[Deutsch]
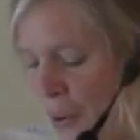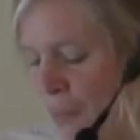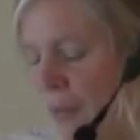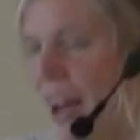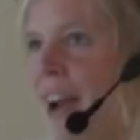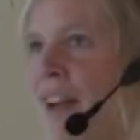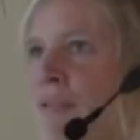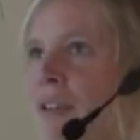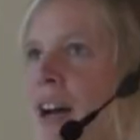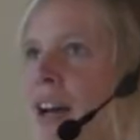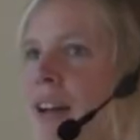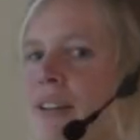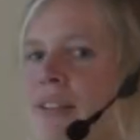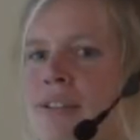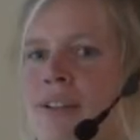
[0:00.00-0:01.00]
um da
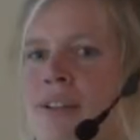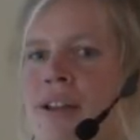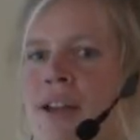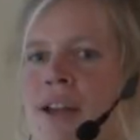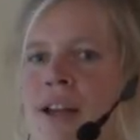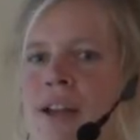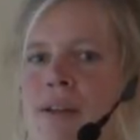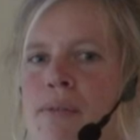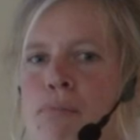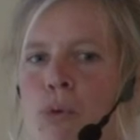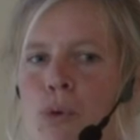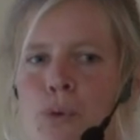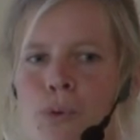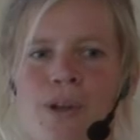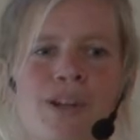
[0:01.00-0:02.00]
einfach
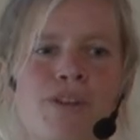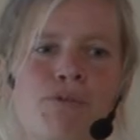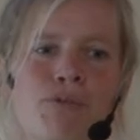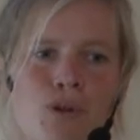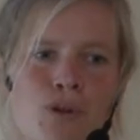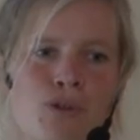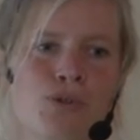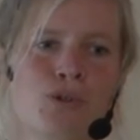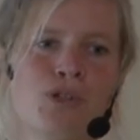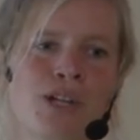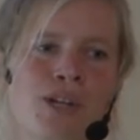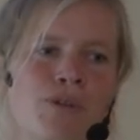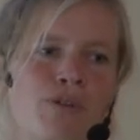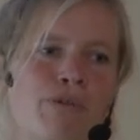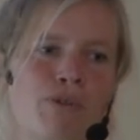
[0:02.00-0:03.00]
blüh in der Fülle zu
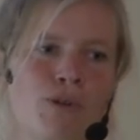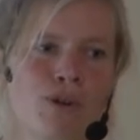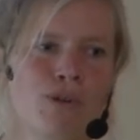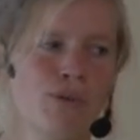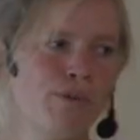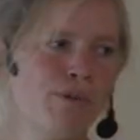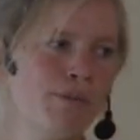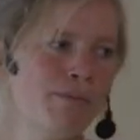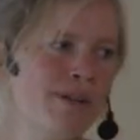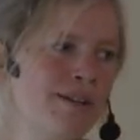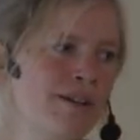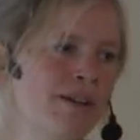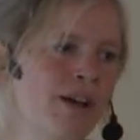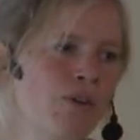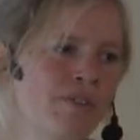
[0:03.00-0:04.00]
stehen und die Fülle zu
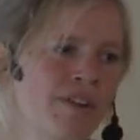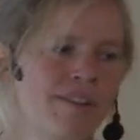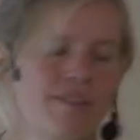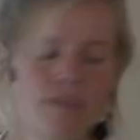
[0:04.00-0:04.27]
vermitteln, auch